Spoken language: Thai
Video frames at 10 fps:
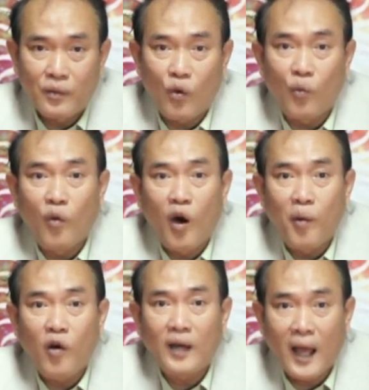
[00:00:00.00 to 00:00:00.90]
ส่งมอบ
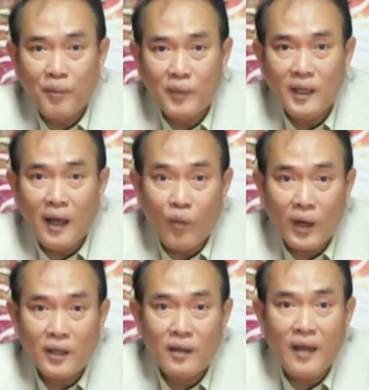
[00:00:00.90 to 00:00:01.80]
ห้องน้ำที่ทาง
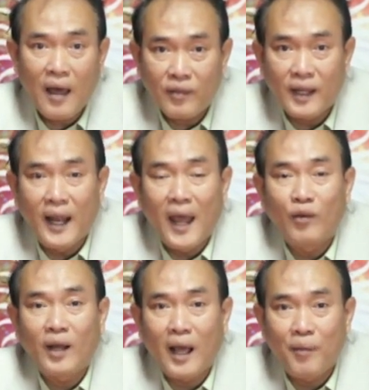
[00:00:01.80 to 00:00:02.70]
วัดสร้างเสร็จแล้ว
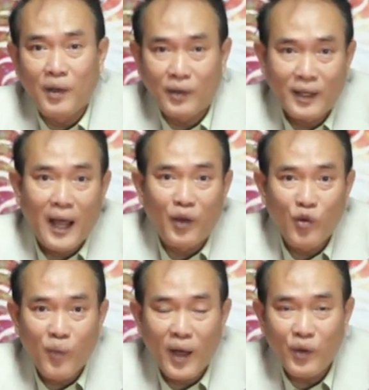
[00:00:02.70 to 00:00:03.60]
นะครับเดี๋ยวจะถ่าย
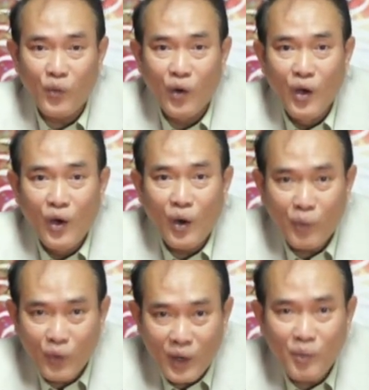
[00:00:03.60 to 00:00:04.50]
รูปมาให้ดู ขอบ
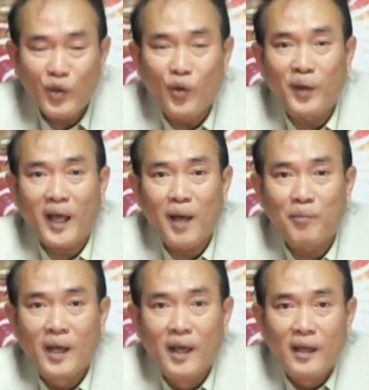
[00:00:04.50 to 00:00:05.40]
คุณท่านผู้ชมนะครับ
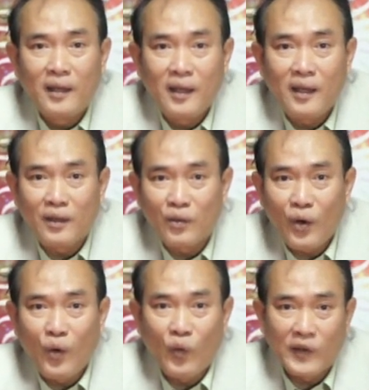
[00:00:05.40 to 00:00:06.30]
ที่ช่
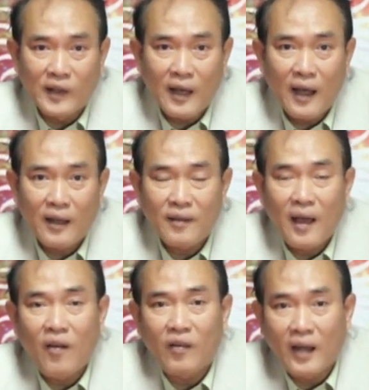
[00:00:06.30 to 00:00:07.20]
วยโอนเงินค่าส
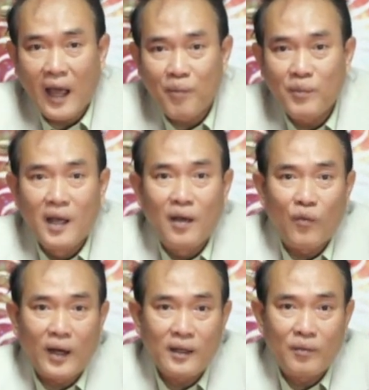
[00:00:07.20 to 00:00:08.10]
ร้างห้อง
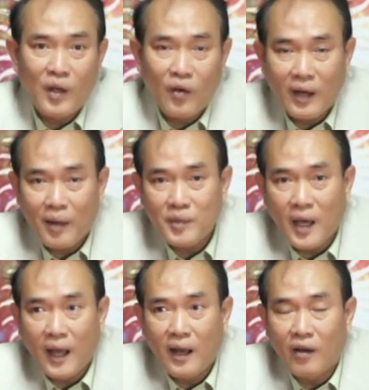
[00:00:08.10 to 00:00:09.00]
น้ำ วัดมีห้องน้ำ
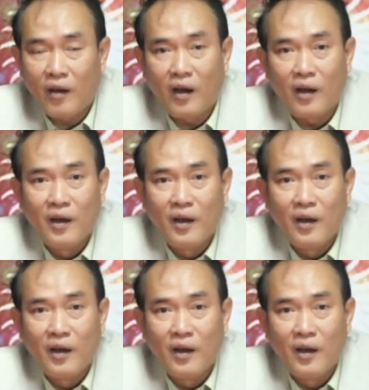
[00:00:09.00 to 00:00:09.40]
ใช้แล้วก็